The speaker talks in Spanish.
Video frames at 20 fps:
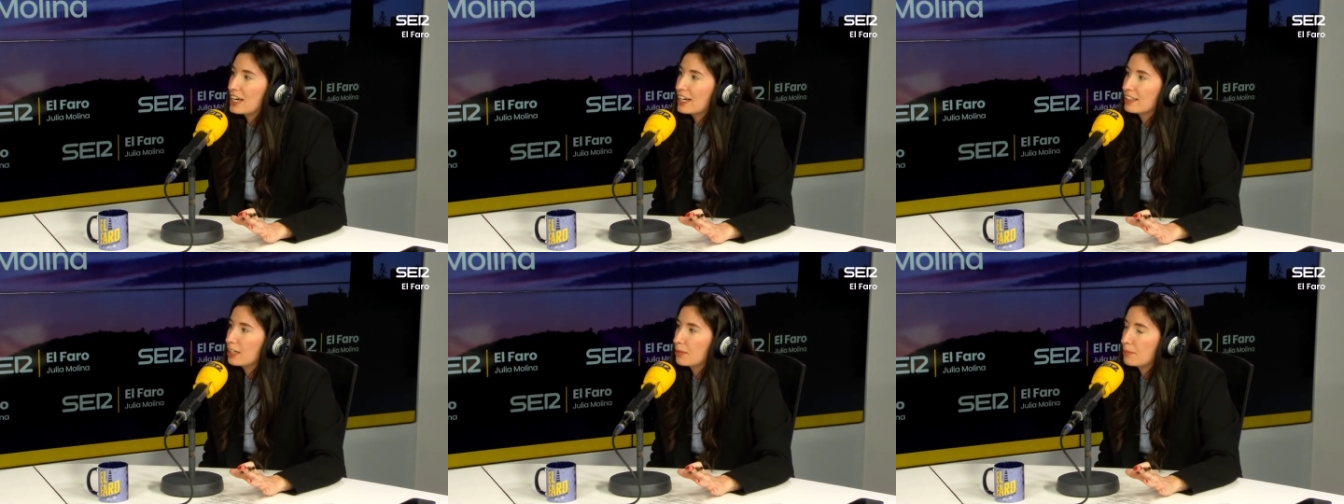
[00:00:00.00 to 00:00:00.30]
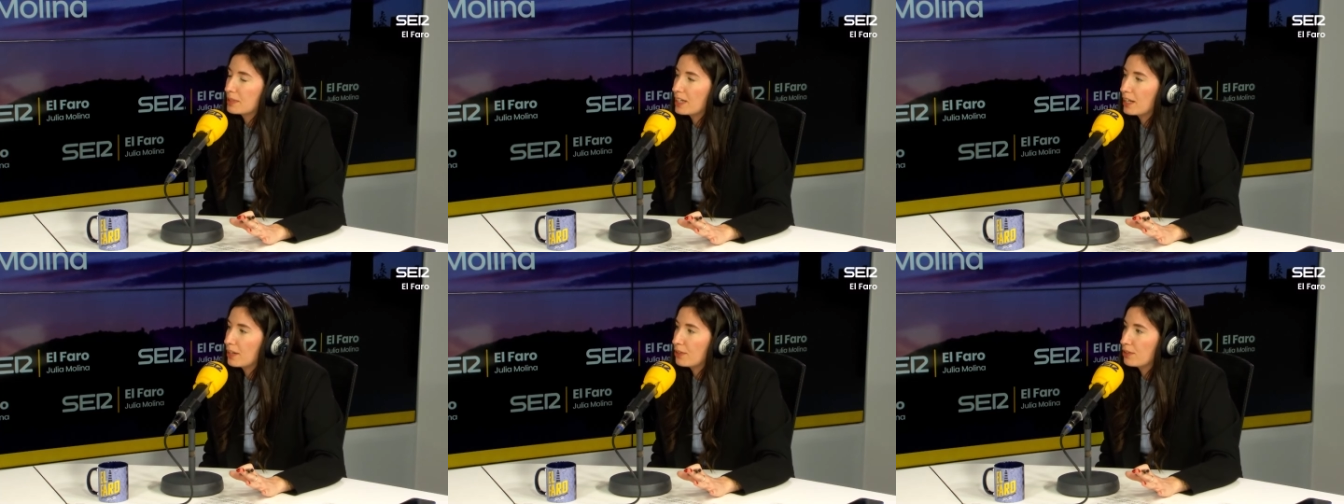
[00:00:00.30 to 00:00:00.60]
en la
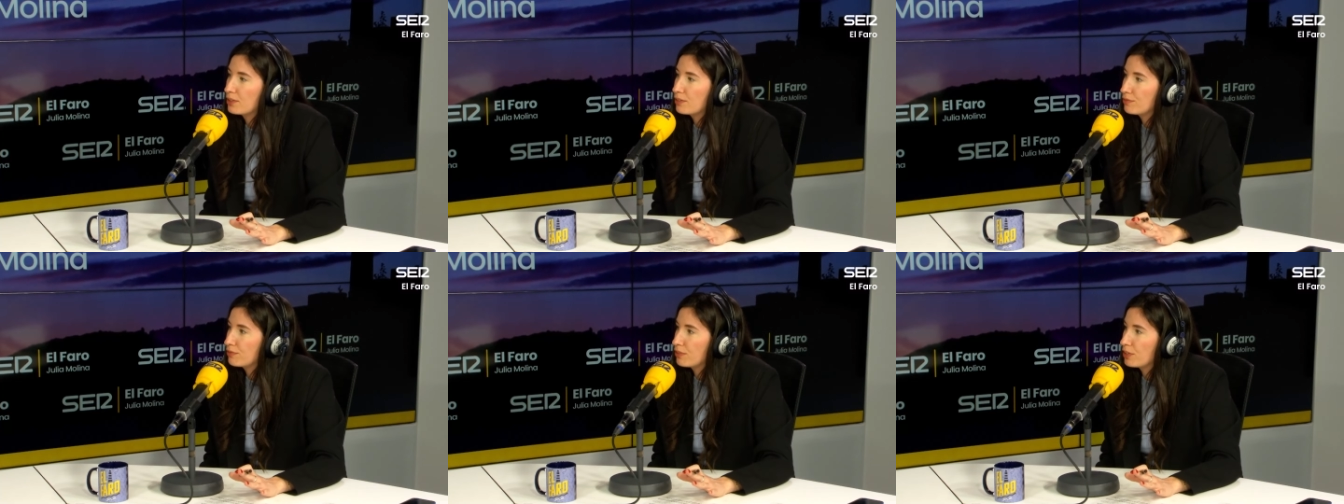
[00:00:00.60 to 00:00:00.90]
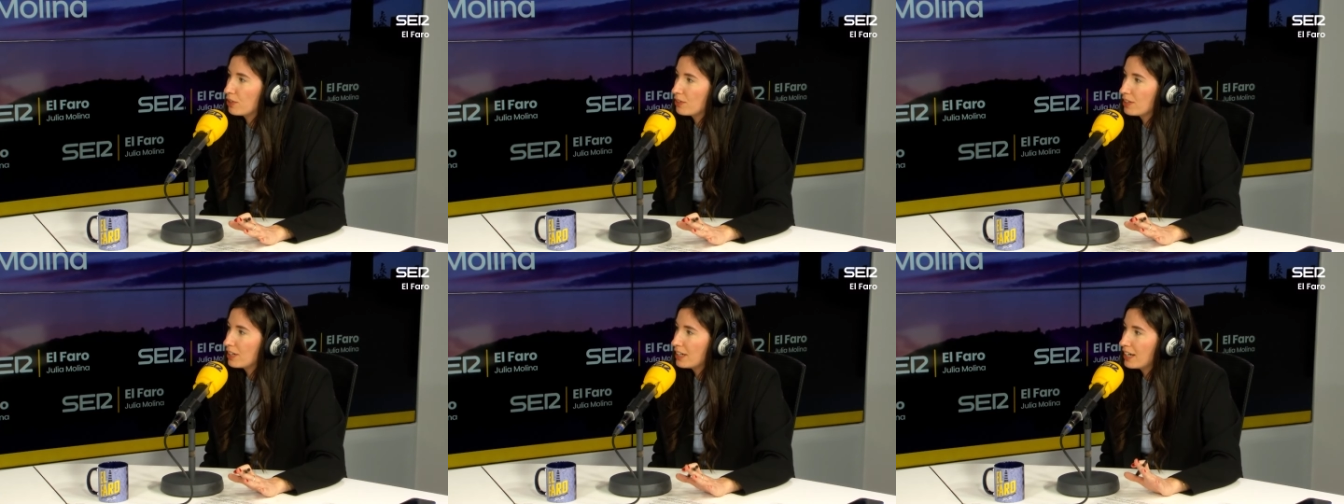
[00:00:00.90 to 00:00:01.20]
interpretación
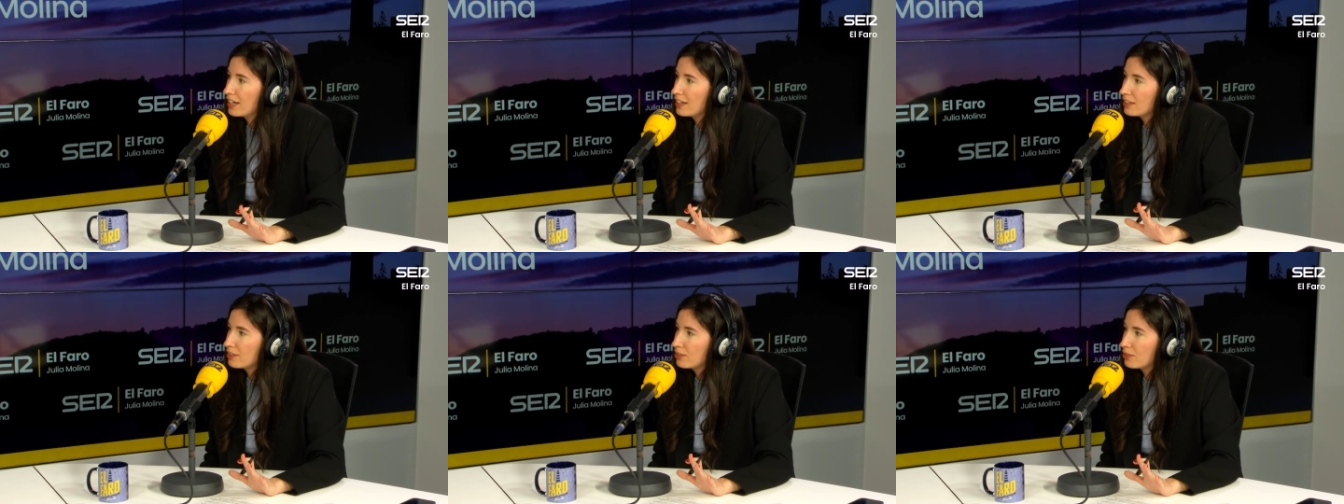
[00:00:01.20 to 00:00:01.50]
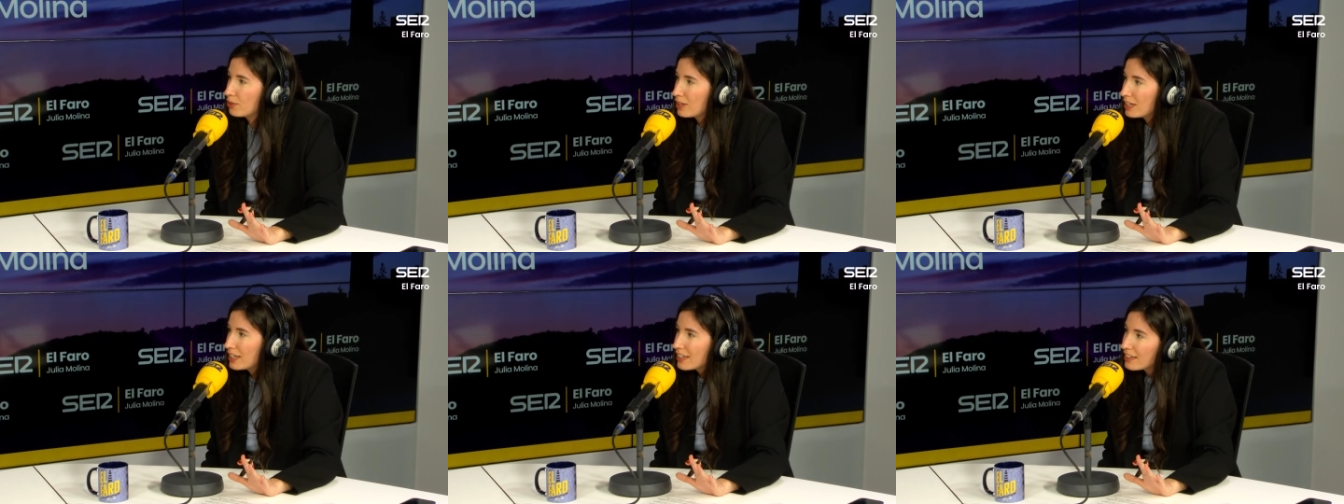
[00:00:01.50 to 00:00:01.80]
fueron en el
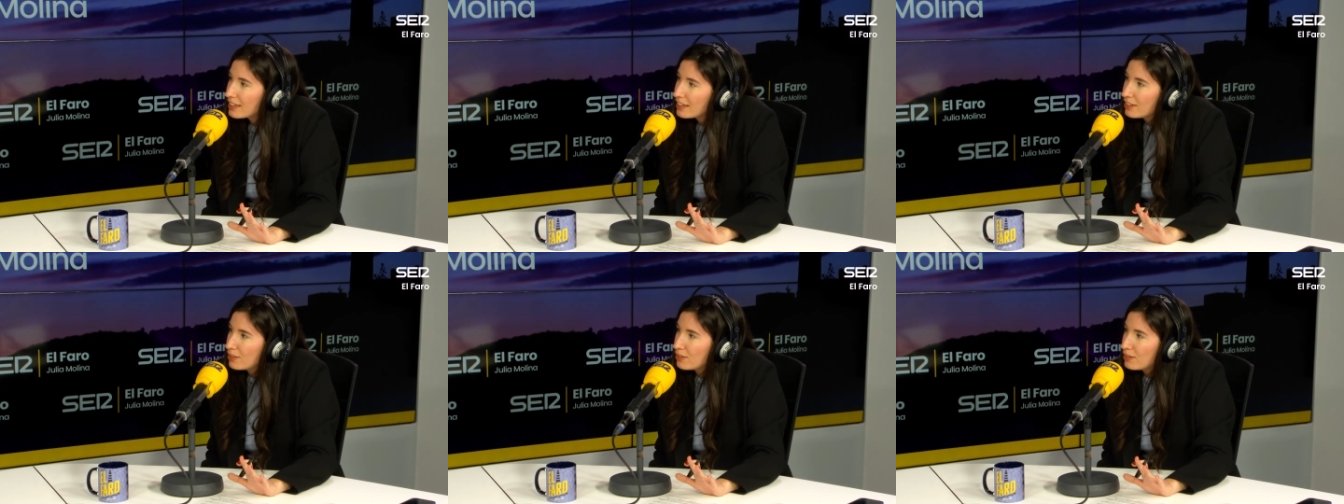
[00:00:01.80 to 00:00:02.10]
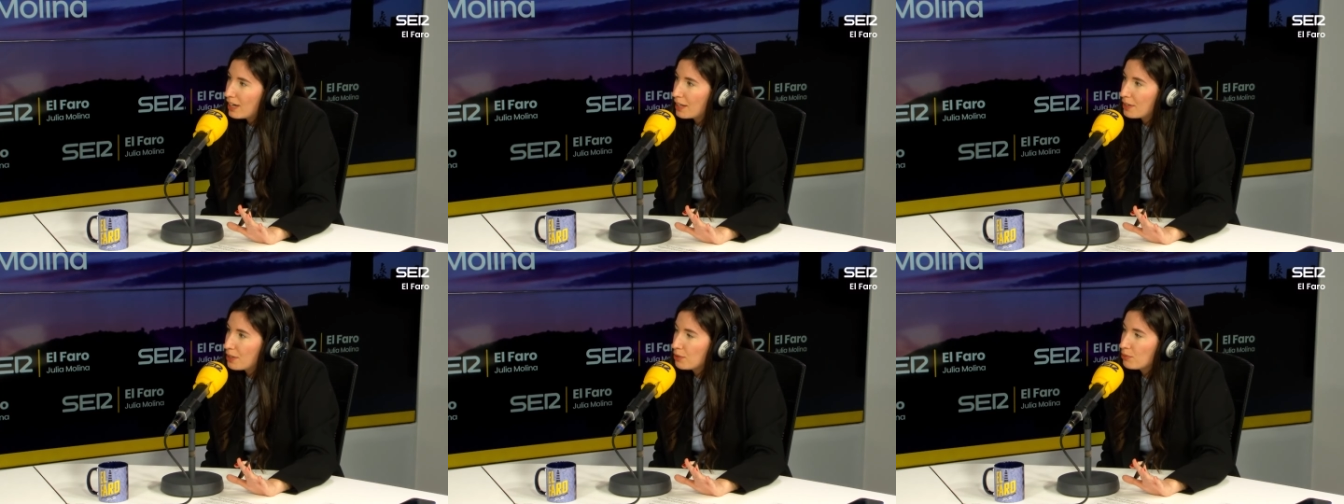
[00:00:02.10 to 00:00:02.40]
cole, creo,
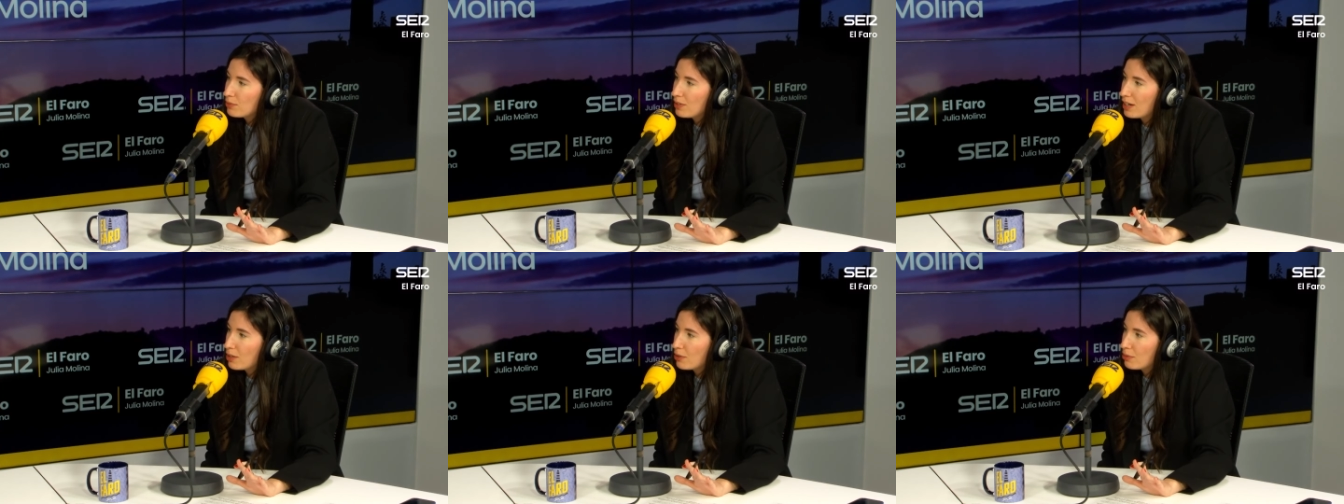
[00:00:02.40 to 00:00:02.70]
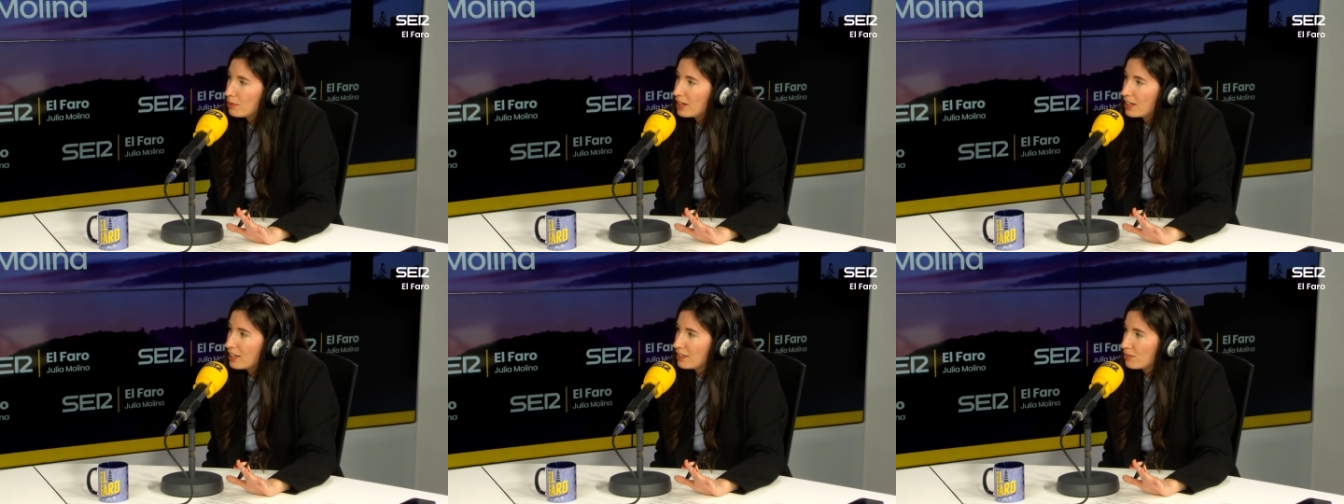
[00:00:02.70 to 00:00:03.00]
haciendo una
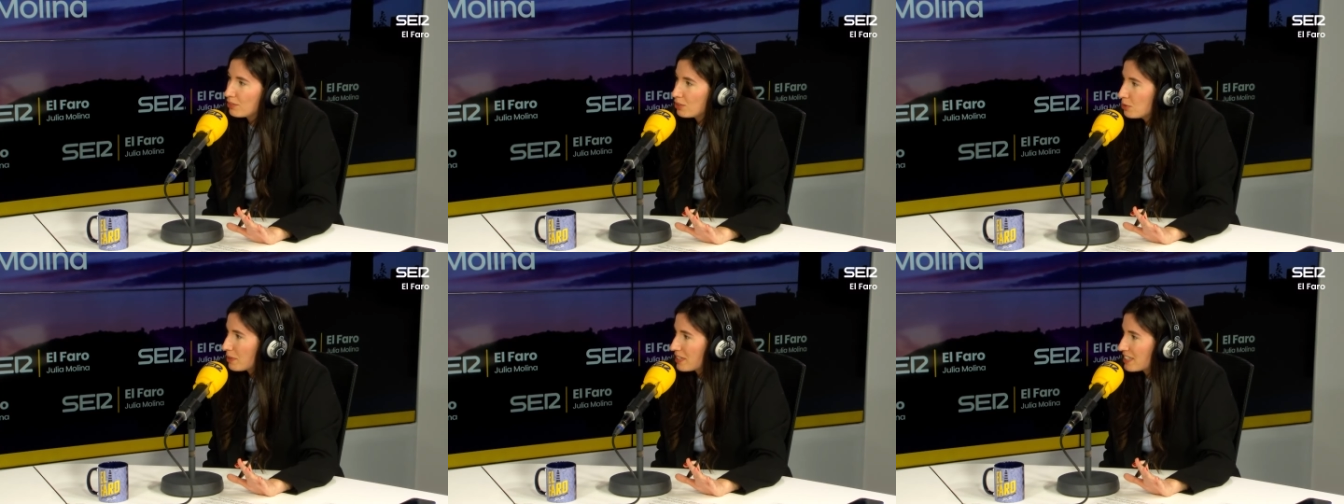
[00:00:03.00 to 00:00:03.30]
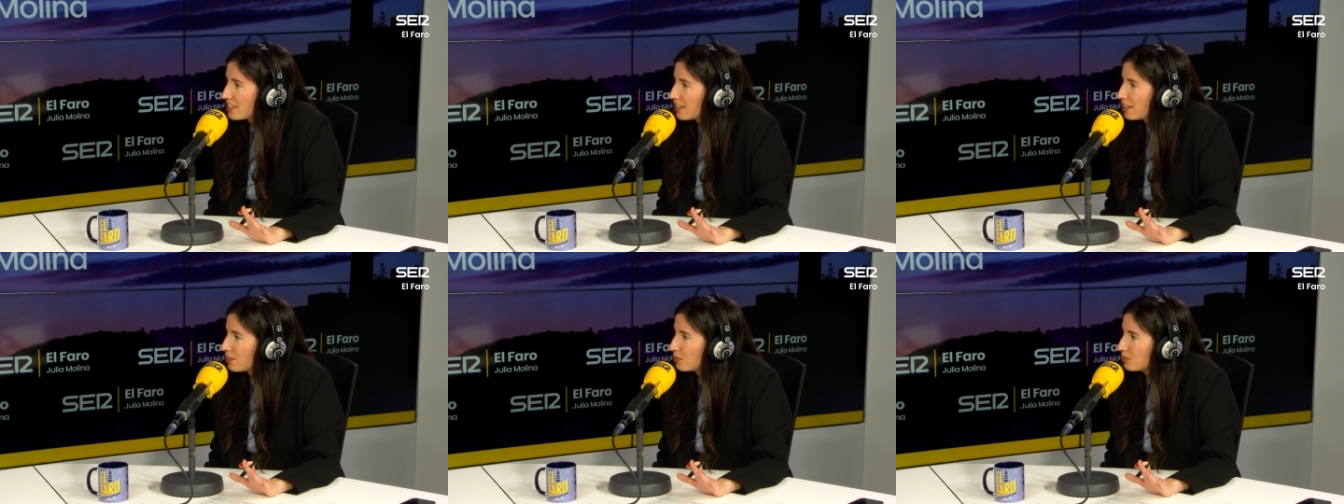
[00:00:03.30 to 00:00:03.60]
obra de Antonio
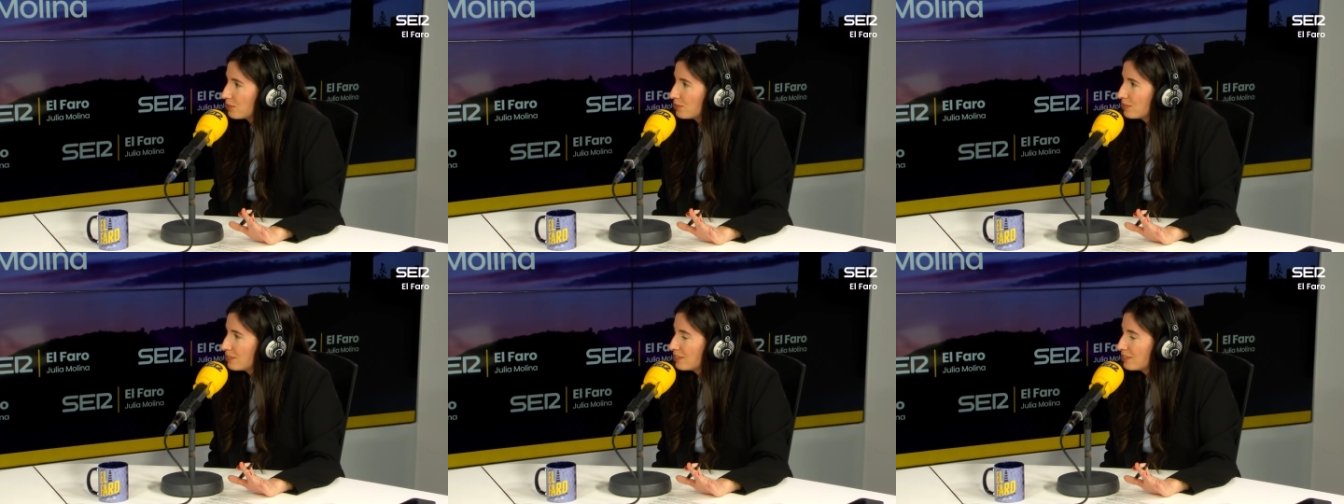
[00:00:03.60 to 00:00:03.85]
Machado.